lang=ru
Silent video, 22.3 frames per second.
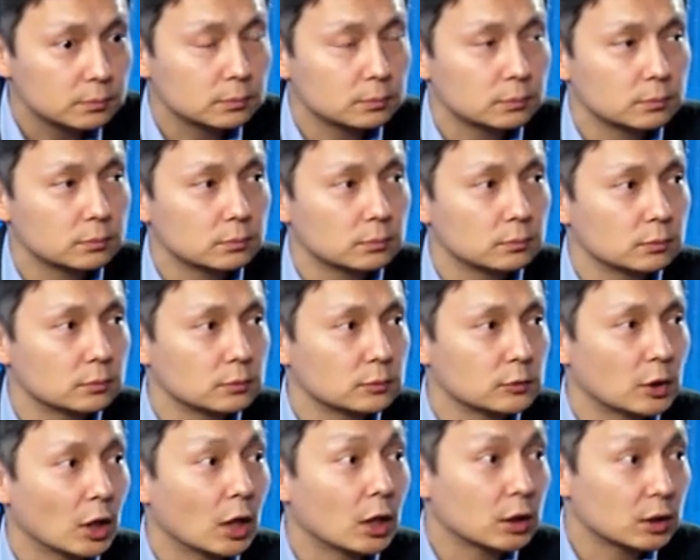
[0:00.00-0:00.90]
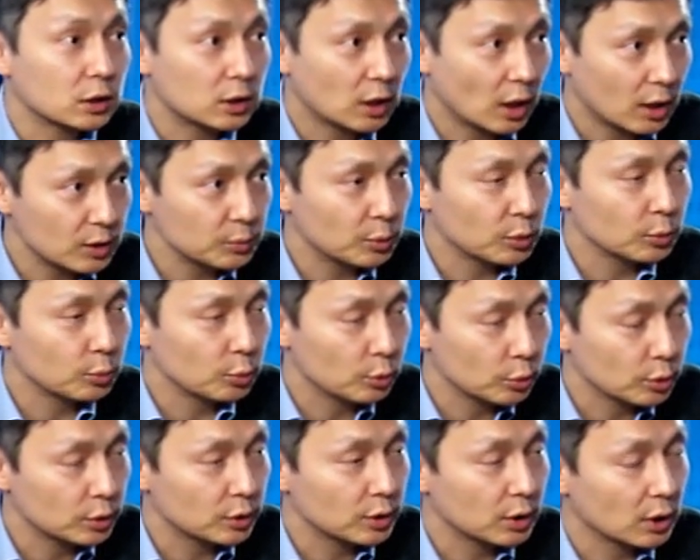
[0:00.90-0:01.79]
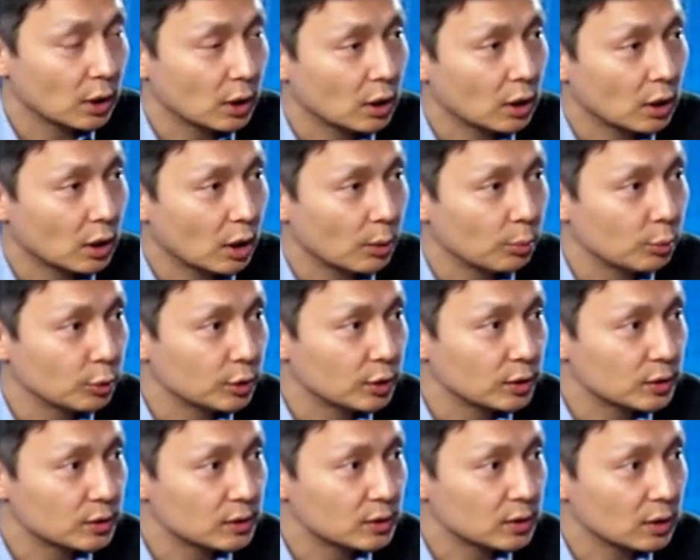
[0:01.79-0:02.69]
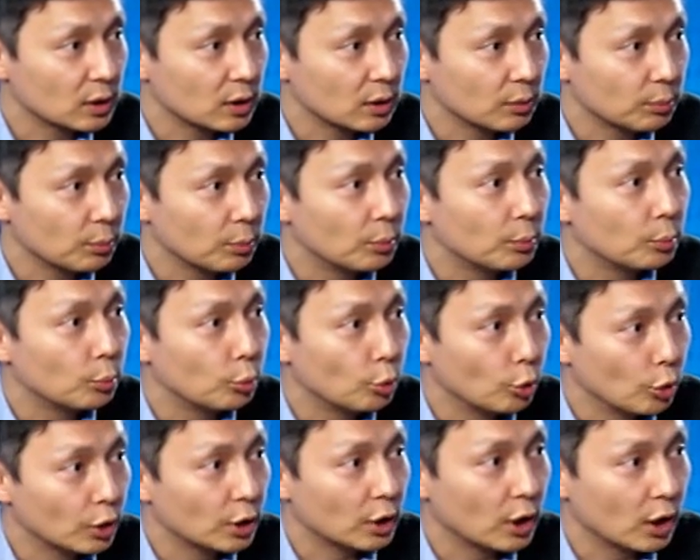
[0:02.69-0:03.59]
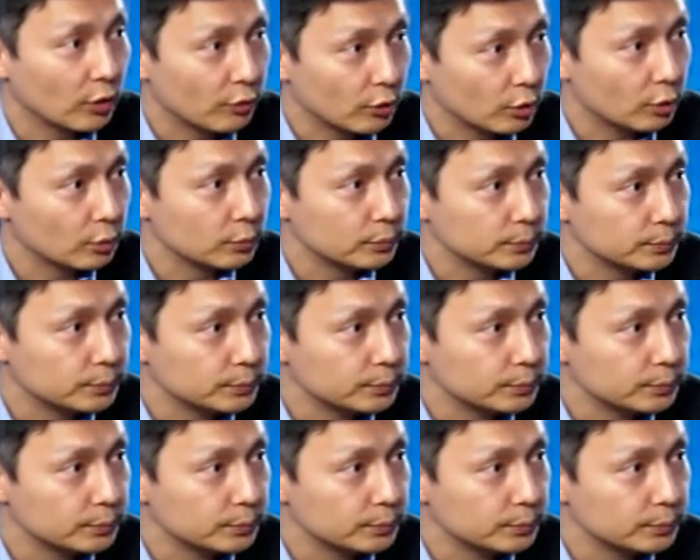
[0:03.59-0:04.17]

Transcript: Транспорт будет работать по графику.